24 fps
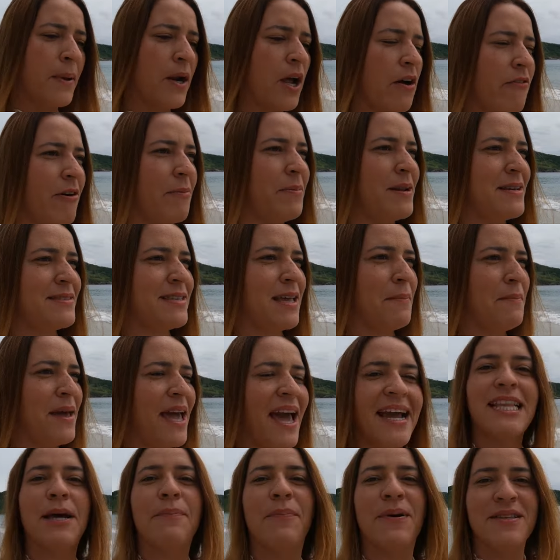Prova pra
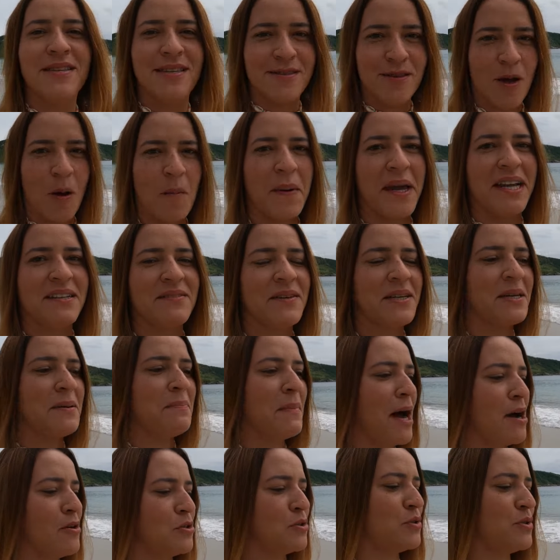saber, e depois vocês comentam aqui
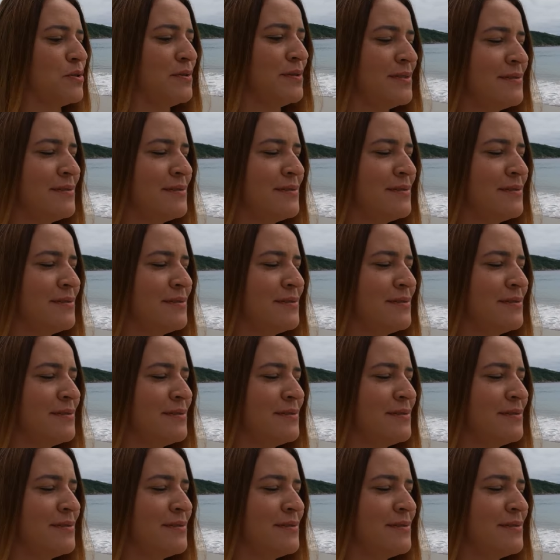embaixo,